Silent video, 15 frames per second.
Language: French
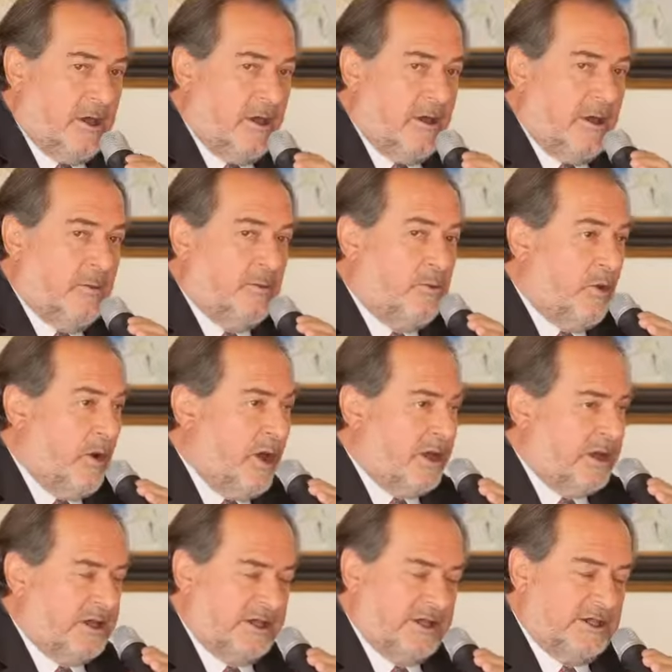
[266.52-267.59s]
un,
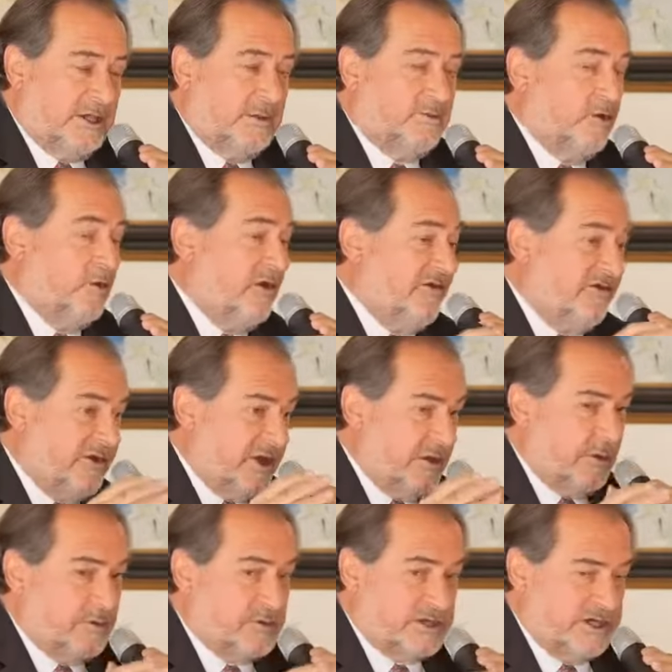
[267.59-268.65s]
point qui, pourrait faire
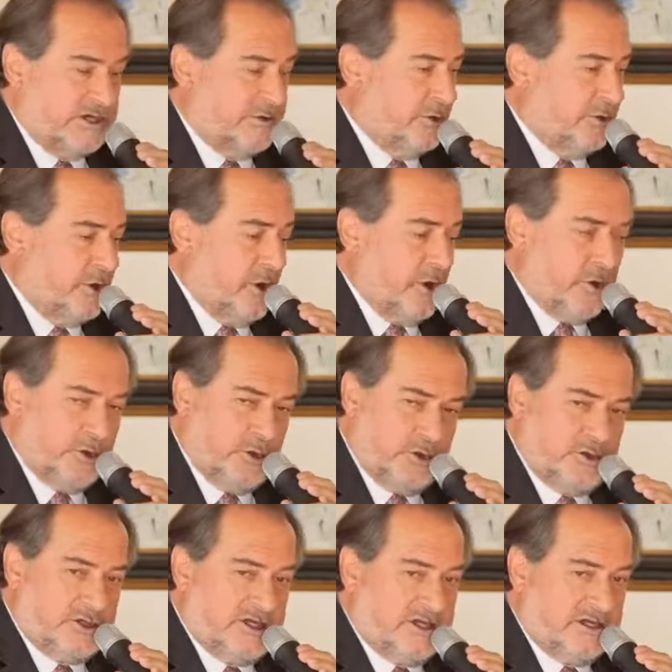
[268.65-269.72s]
l'objet de,
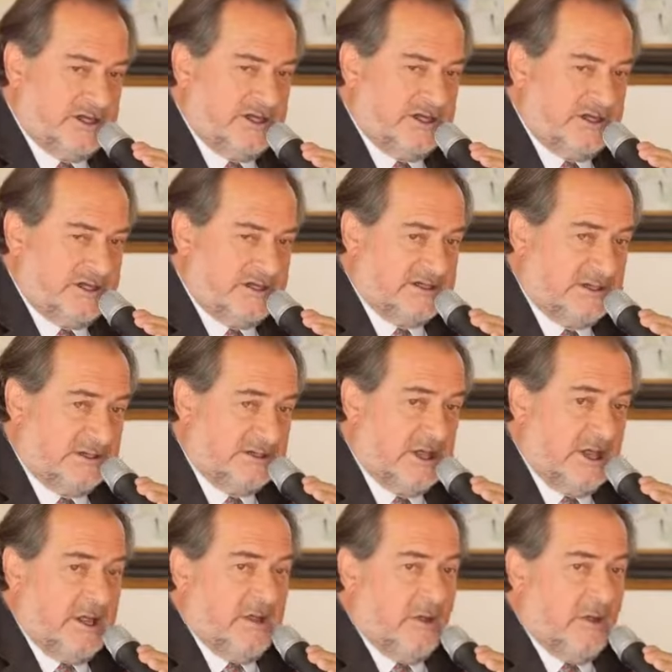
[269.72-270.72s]
recherches intéressantes.